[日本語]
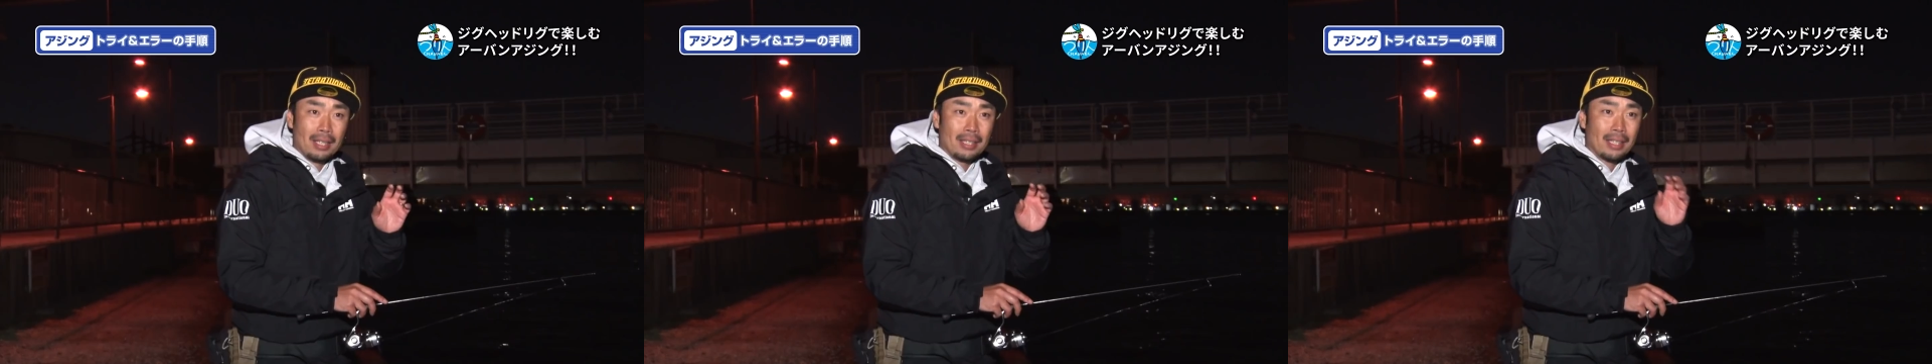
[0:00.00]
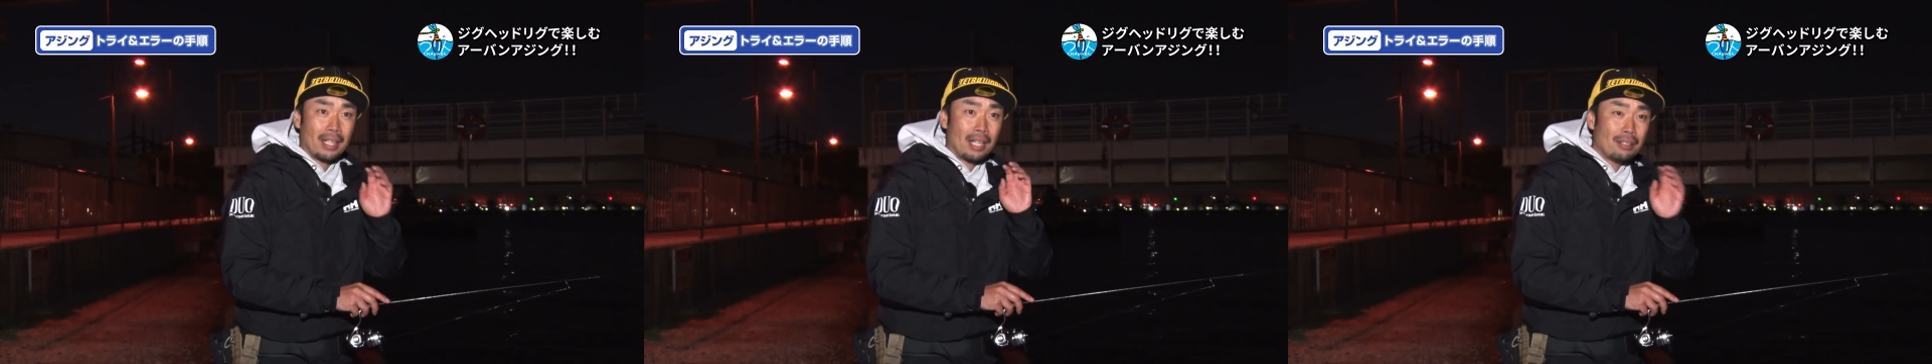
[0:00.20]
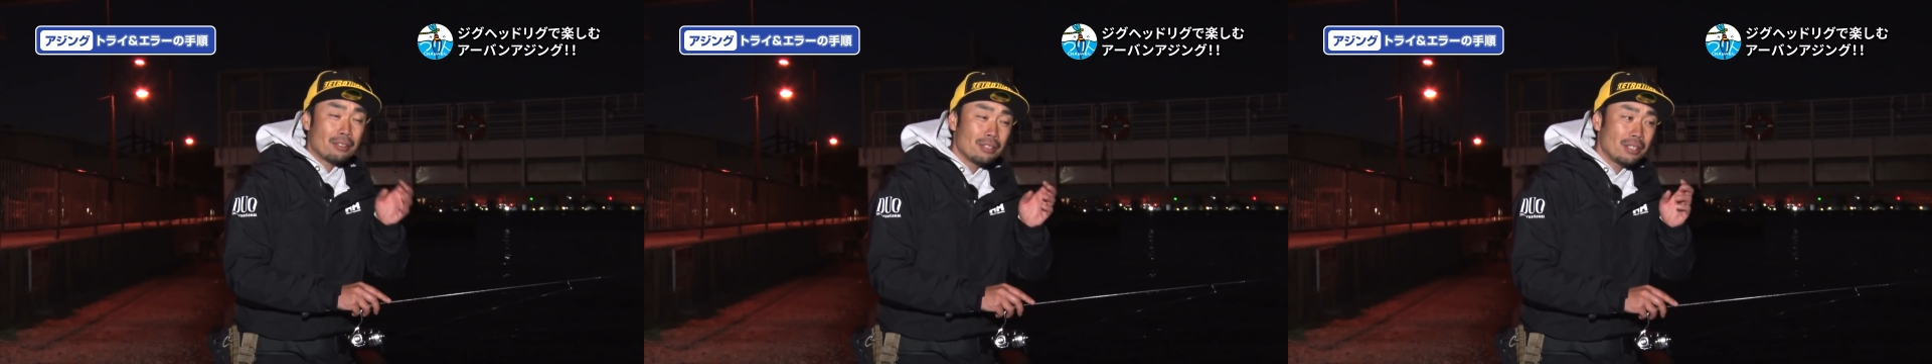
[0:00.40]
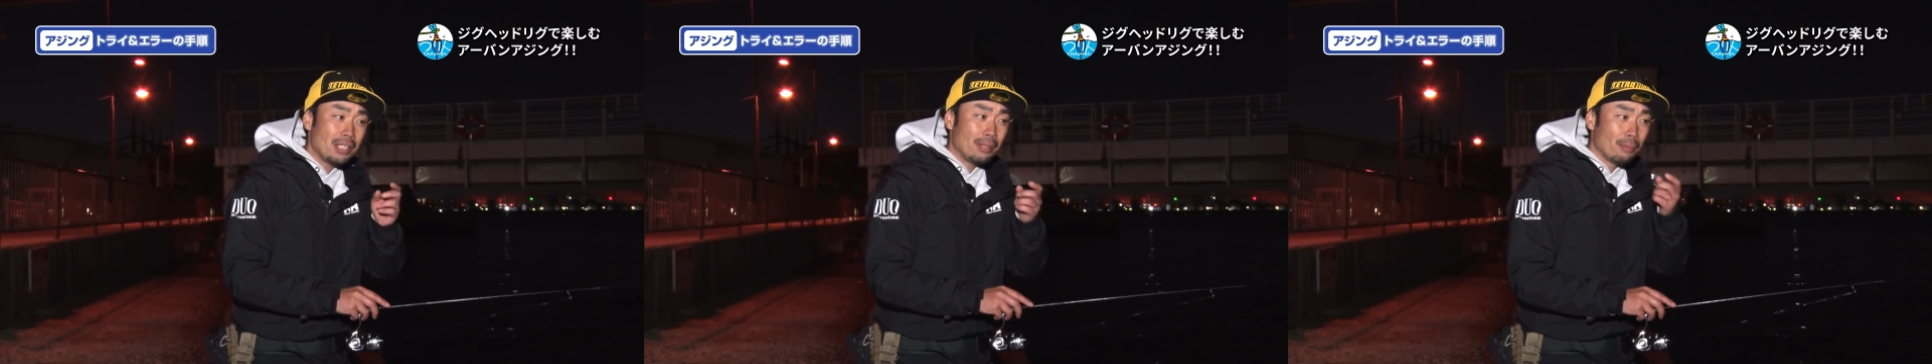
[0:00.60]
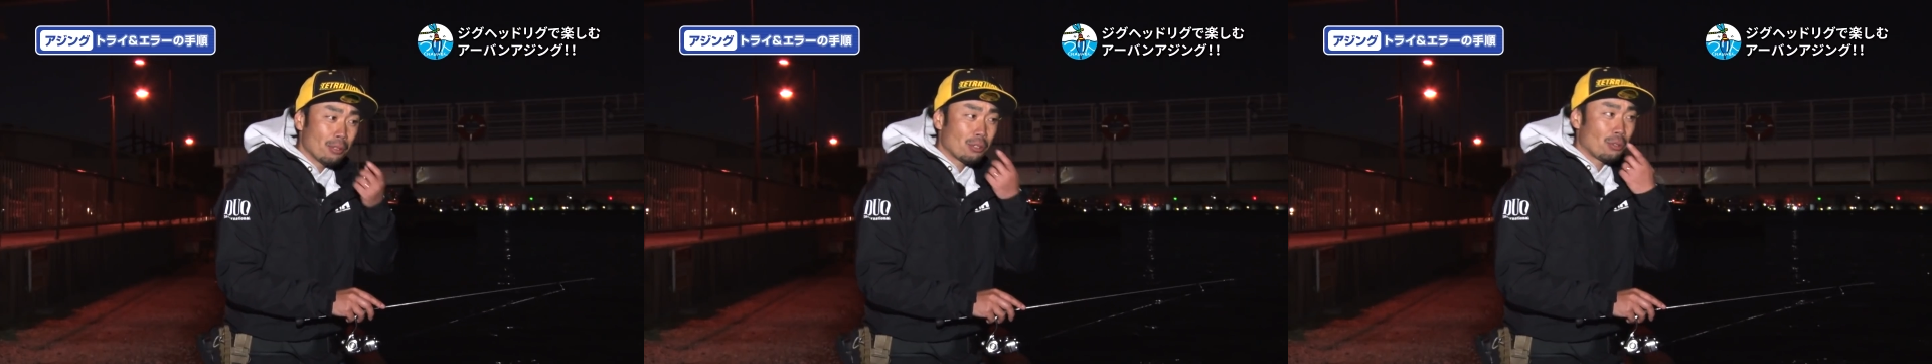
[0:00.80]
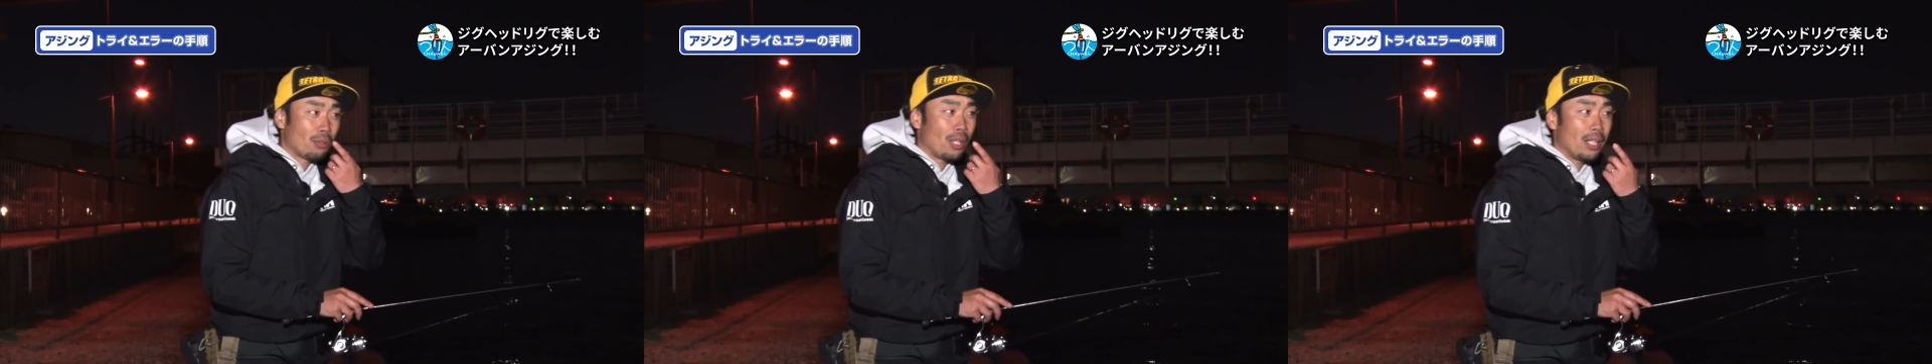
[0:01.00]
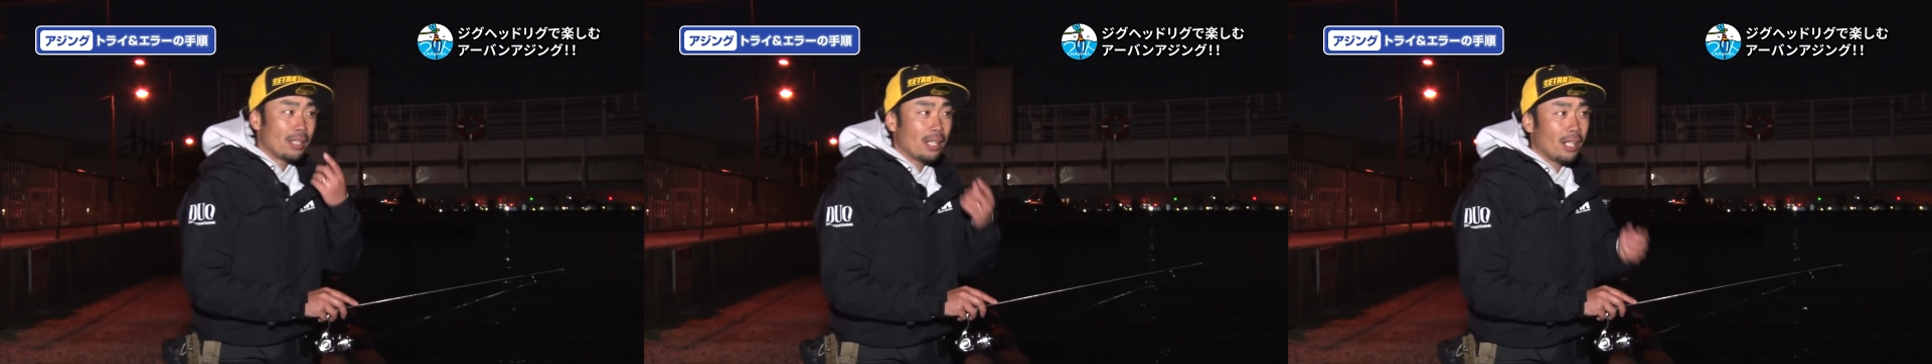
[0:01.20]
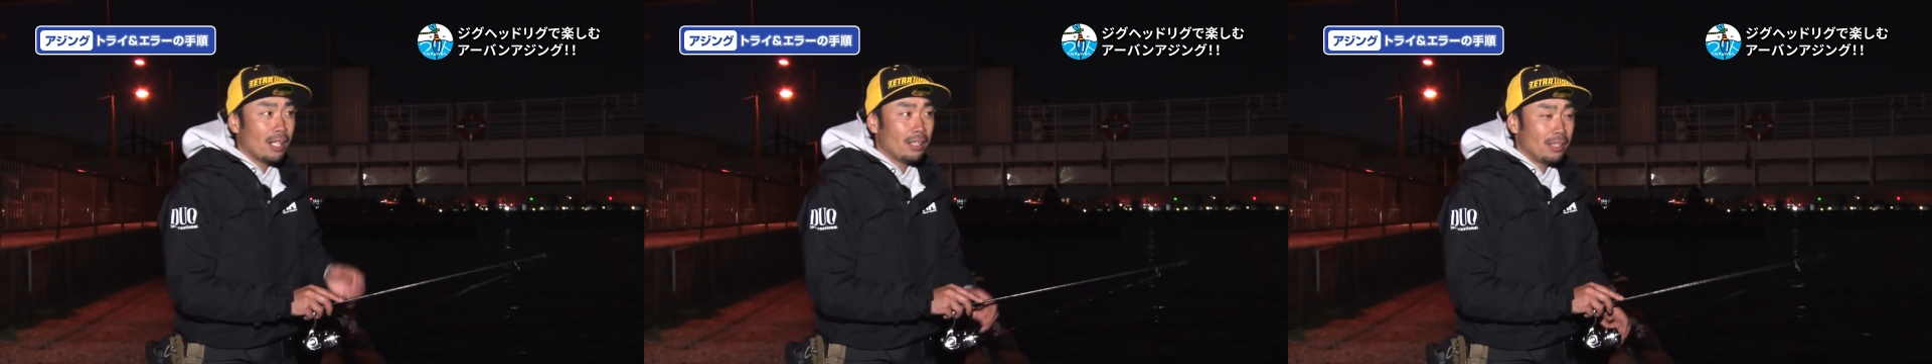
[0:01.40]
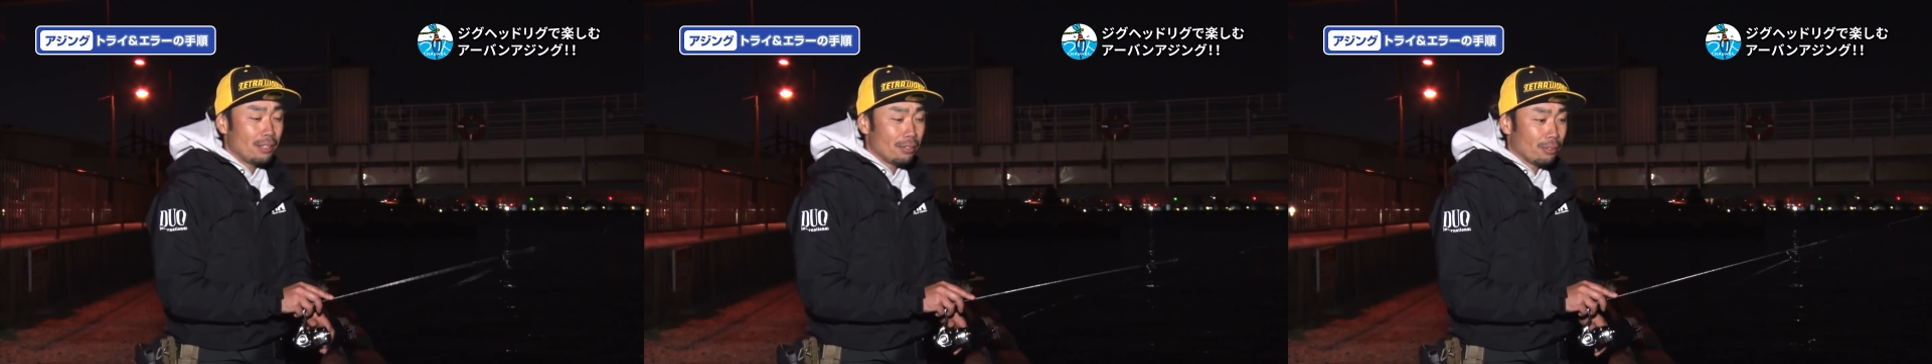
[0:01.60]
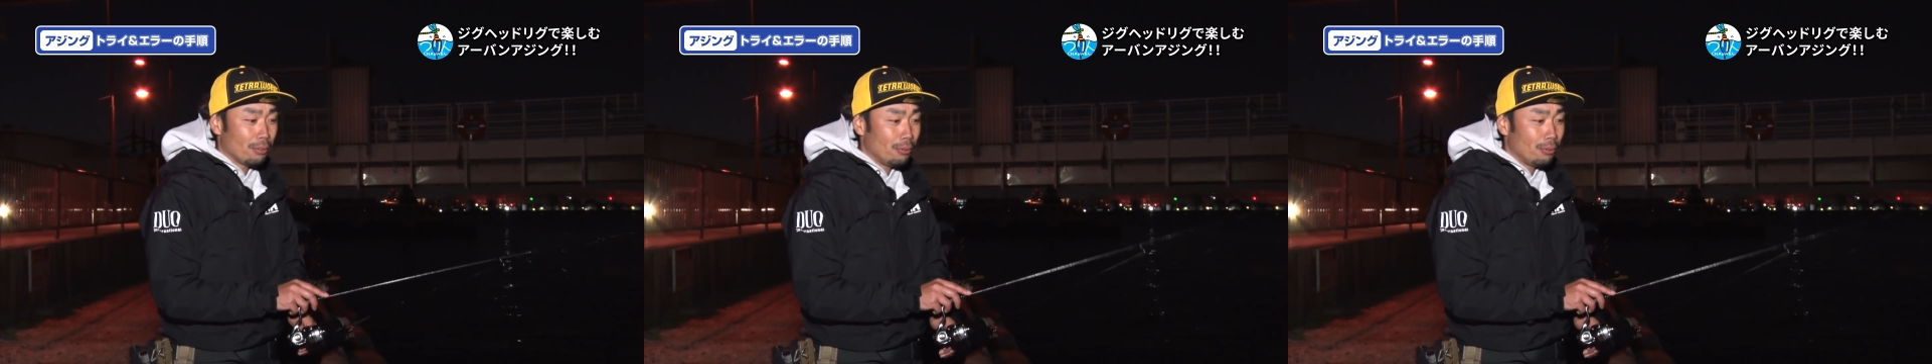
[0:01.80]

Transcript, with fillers: で軽くしても外側にかかってるって